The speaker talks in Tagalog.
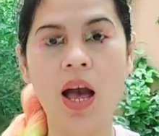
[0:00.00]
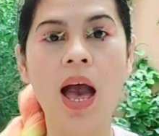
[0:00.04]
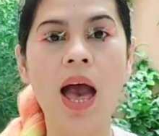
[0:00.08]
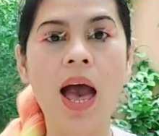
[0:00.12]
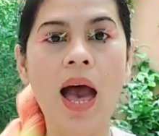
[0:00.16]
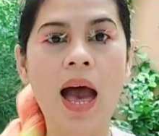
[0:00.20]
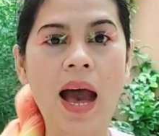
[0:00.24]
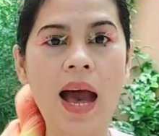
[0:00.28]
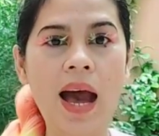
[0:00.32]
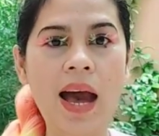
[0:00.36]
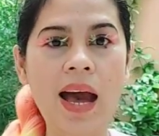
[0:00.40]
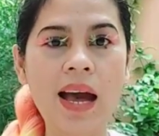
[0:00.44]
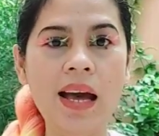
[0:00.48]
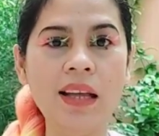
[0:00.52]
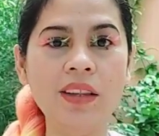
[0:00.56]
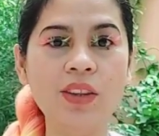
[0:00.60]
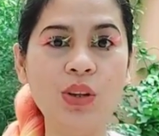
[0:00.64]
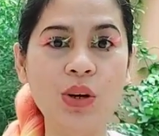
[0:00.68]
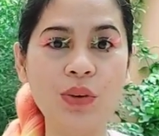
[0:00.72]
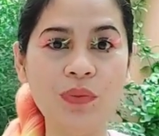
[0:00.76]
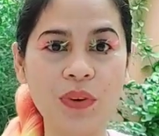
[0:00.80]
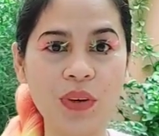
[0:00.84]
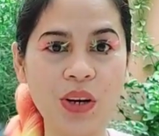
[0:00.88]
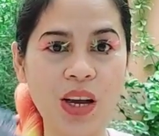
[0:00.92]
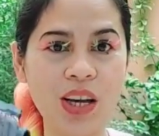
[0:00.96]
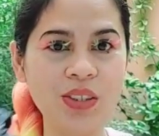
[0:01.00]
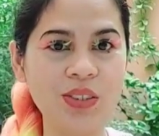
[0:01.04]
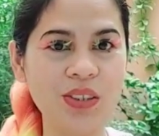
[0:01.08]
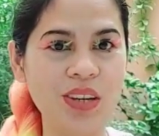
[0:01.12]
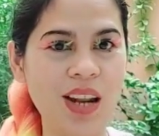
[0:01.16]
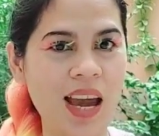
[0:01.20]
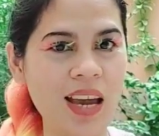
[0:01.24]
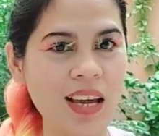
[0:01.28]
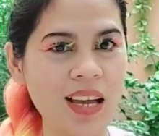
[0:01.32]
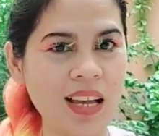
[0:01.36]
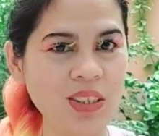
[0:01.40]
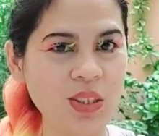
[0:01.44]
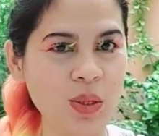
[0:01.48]
And don't forget to
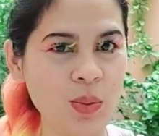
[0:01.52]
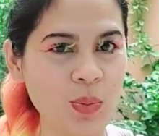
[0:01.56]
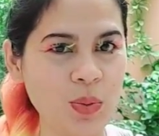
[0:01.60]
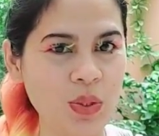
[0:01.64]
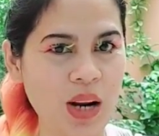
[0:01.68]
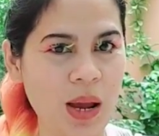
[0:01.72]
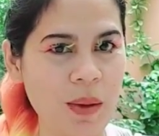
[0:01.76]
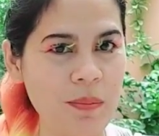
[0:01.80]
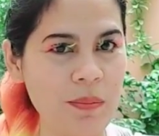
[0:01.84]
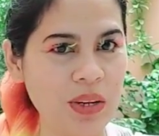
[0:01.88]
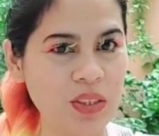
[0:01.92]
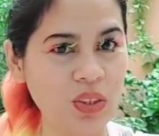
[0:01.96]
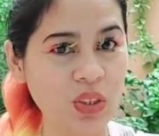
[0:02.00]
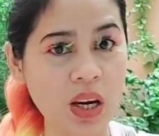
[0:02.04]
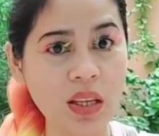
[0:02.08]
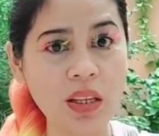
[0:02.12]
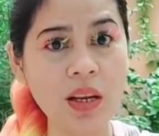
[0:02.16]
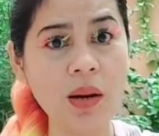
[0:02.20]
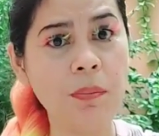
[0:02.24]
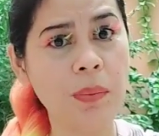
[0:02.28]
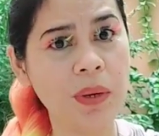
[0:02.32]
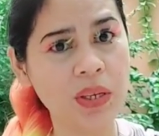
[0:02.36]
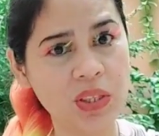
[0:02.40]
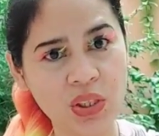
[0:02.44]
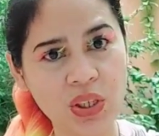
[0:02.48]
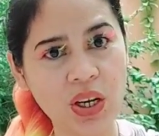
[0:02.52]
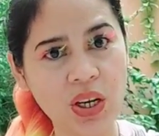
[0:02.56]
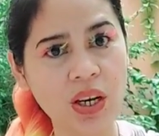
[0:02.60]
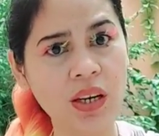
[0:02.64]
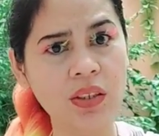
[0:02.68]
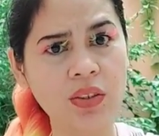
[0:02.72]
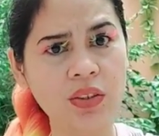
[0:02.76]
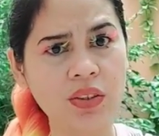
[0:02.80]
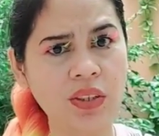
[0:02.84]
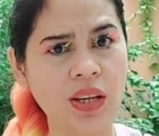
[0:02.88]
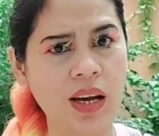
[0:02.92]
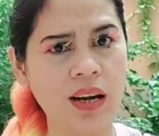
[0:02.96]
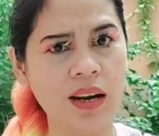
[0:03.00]
like and subscribe my channel. Pa-share
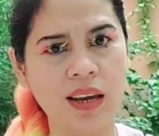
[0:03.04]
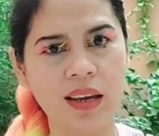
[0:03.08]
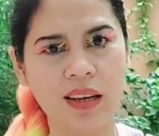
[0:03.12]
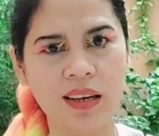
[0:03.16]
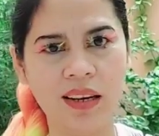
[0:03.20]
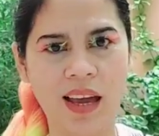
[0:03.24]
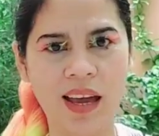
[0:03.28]
nyo na rin.